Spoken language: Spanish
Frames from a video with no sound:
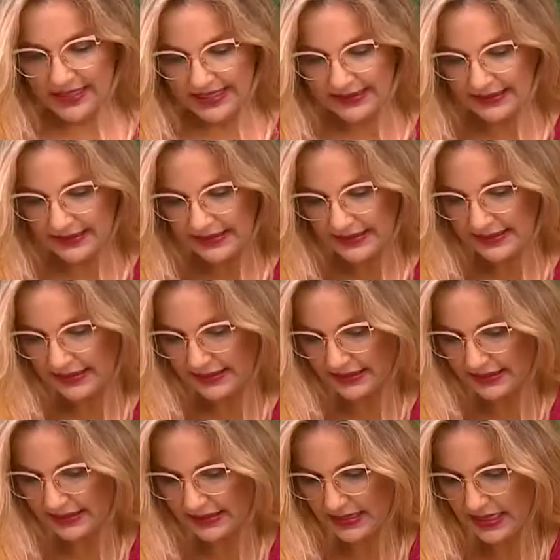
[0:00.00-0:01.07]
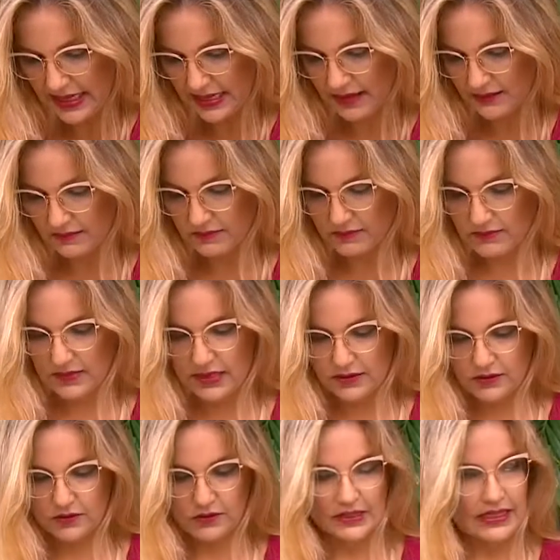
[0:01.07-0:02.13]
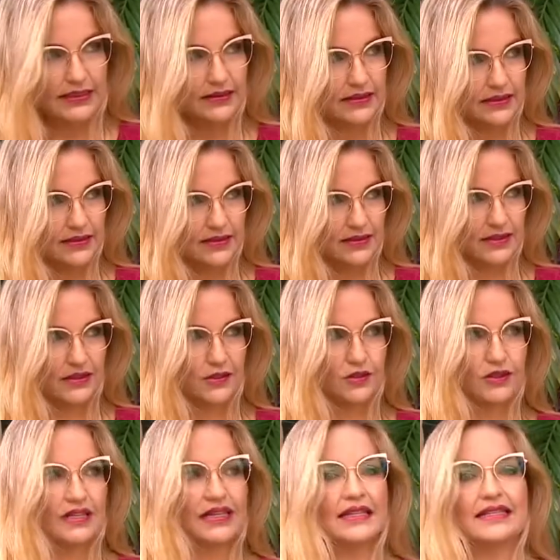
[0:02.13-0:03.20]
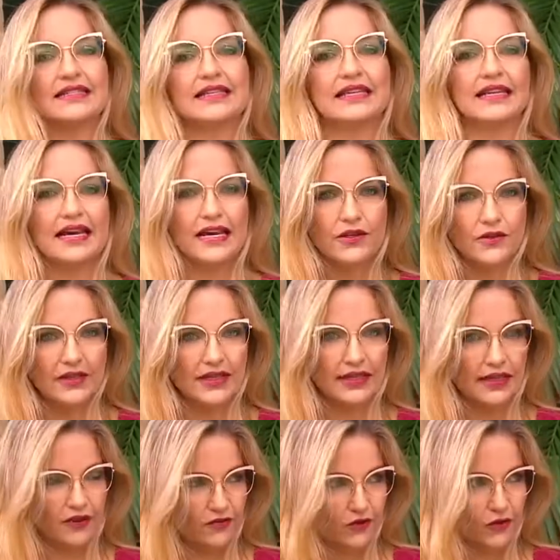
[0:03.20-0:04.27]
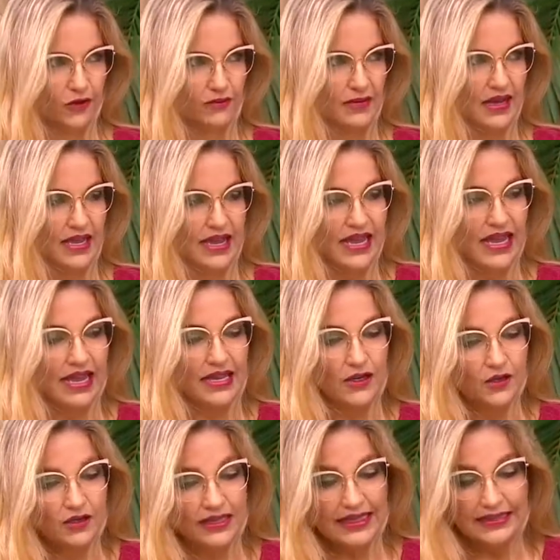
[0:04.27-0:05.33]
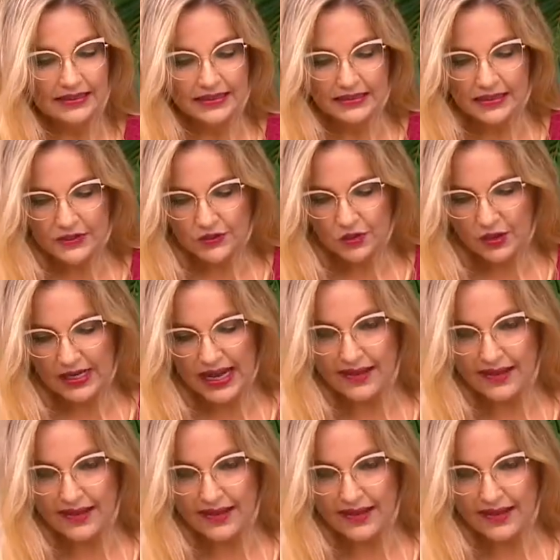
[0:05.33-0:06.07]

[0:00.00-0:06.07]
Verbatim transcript: lentes, que sería estos lentes, y otra es el aro, que es la forma. En los lentes de sol